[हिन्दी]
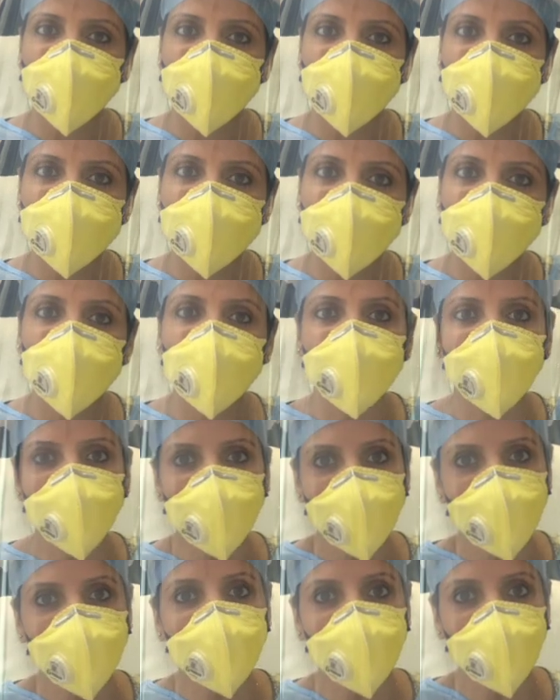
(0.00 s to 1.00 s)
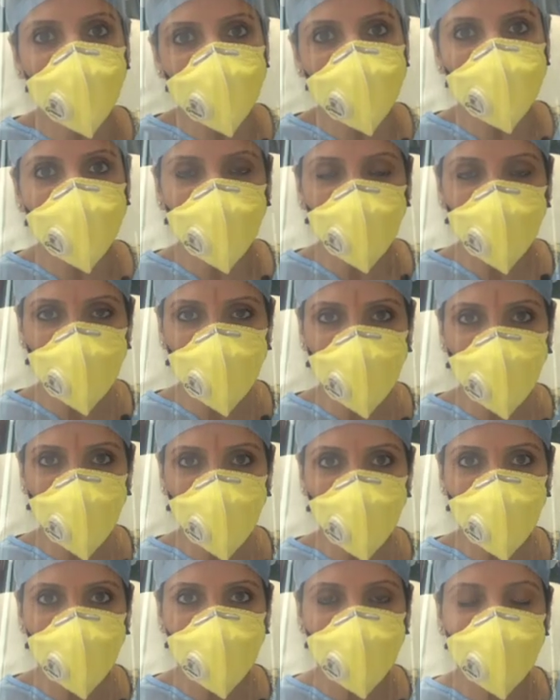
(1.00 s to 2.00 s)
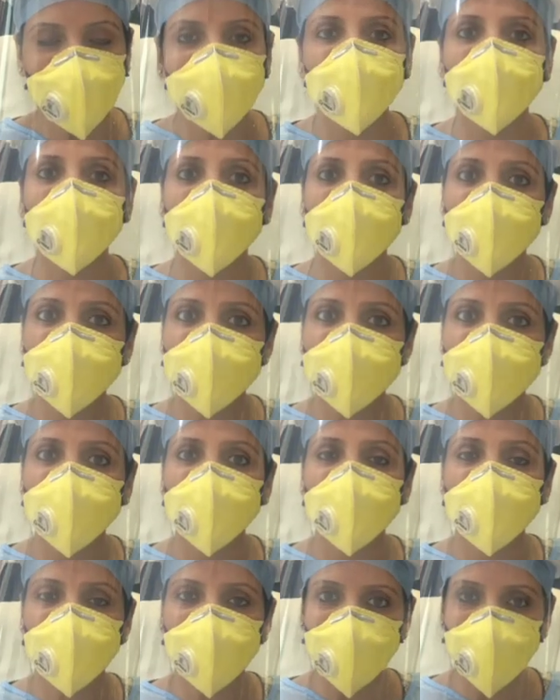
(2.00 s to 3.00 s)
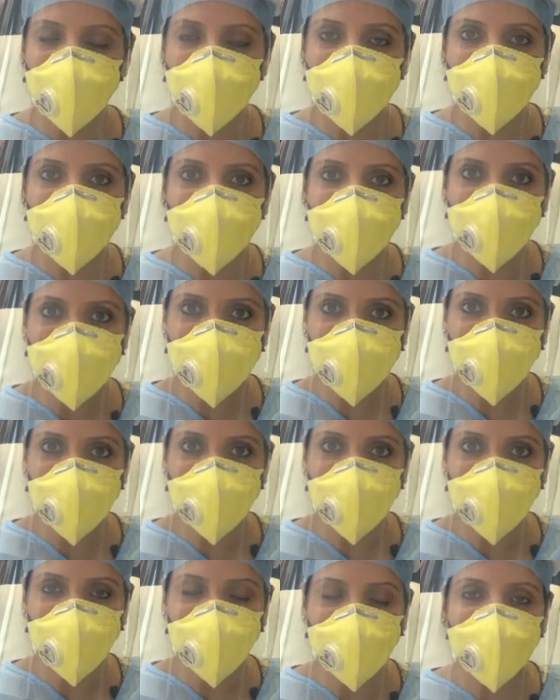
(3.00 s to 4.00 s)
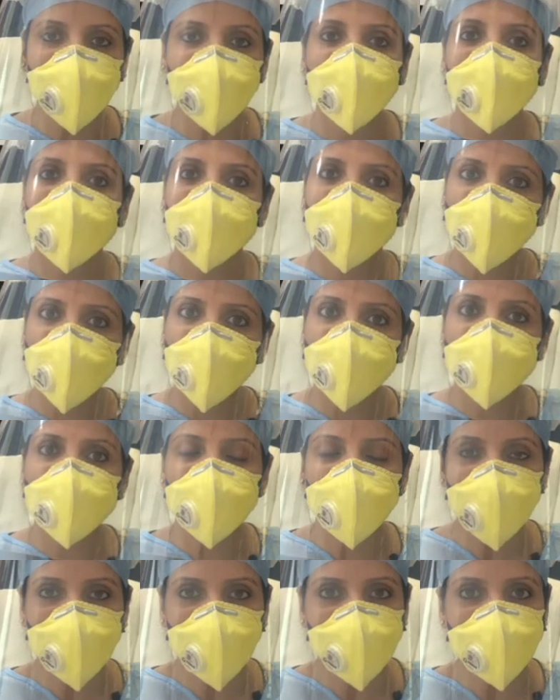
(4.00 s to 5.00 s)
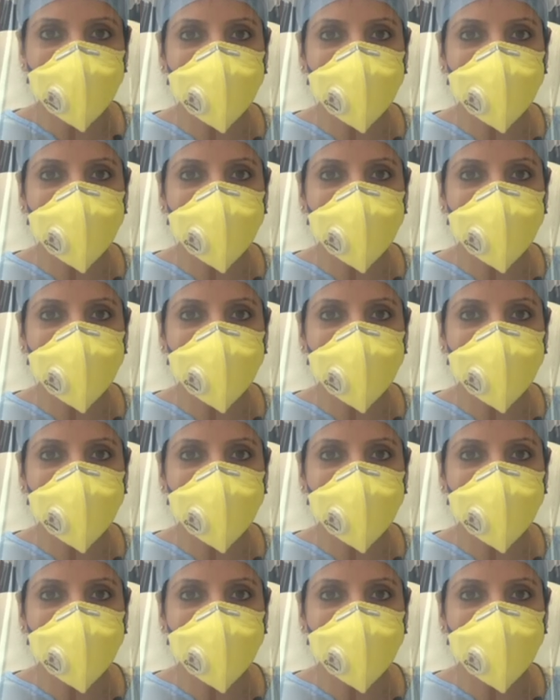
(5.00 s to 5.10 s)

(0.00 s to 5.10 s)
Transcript: बड़ा बच्चा है तो पानी लिक्विड्स ज़्यादा पिलाएं अगर बच्चे का यूरिन आउटपुट अच्छा है तो आप थोड़ा